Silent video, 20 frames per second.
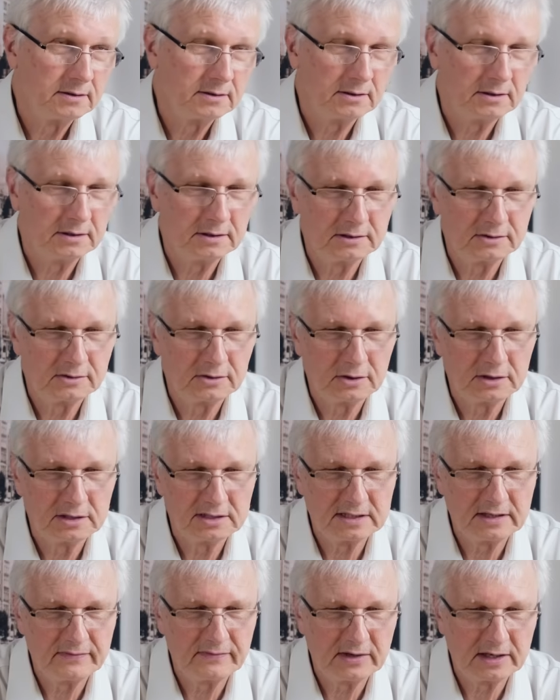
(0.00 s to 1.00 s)
To jest, to
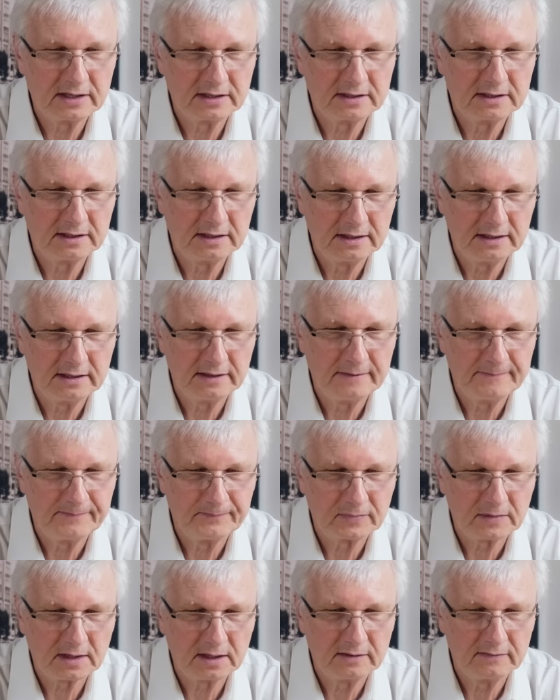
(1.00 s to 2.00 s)
jest zawarte
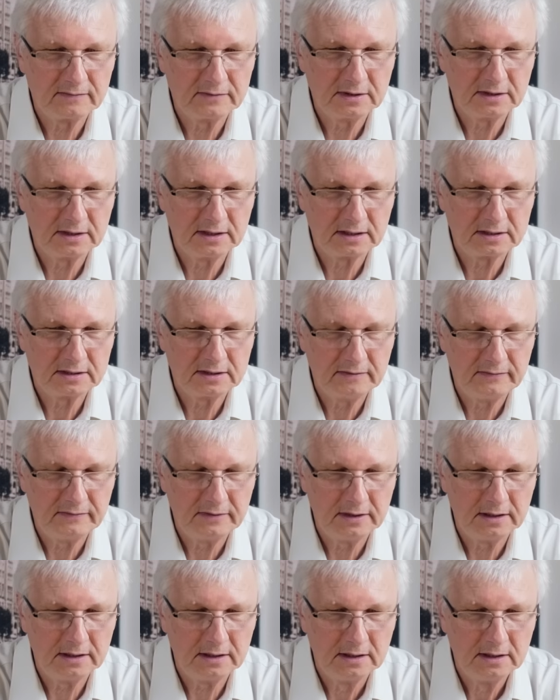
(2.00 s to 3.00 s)
w
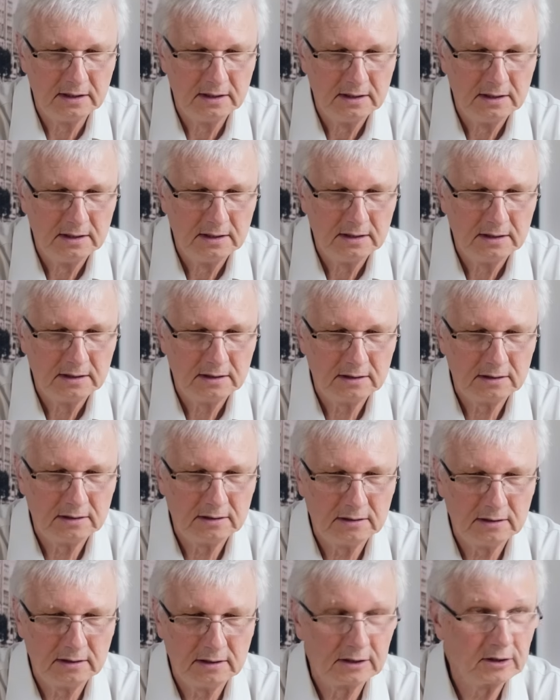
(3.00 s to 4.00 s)
dyrektywie
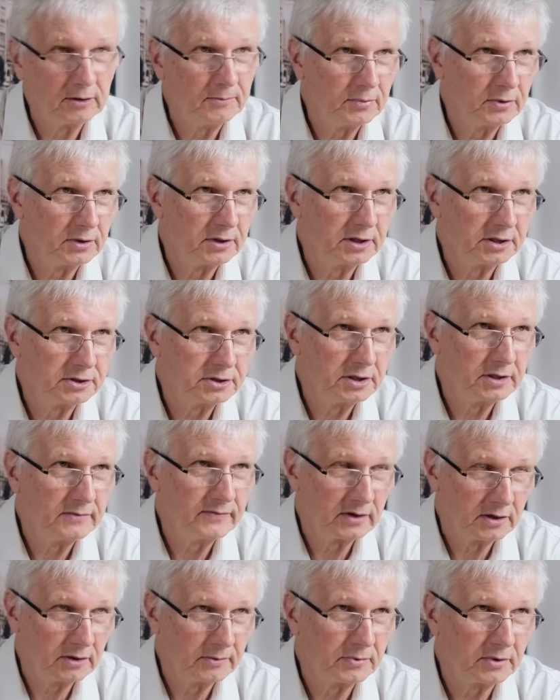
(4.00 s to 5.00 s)
e, ekoprojekcie,
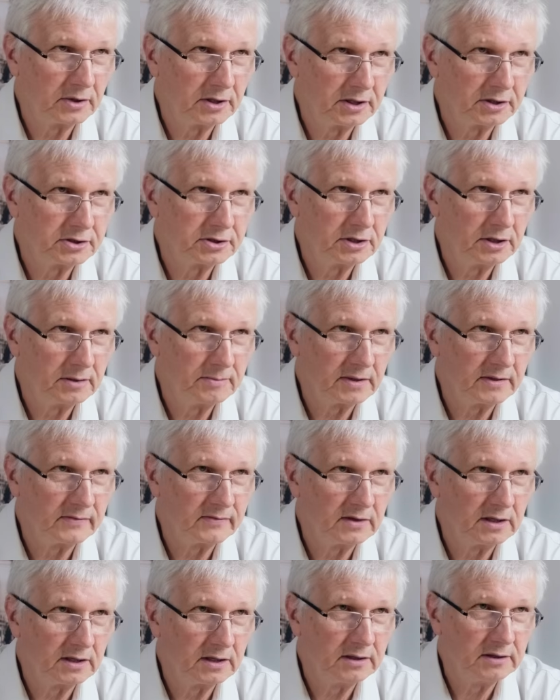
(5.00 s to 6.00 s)
w ekoprojekcie,
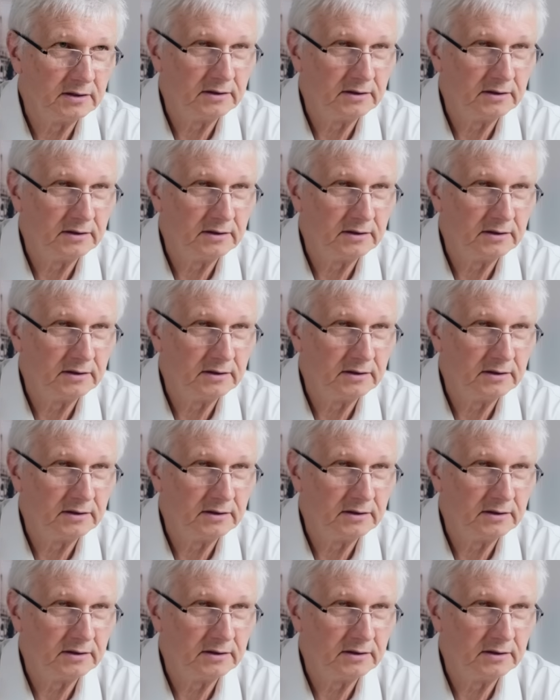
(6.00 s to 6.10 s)
prawda?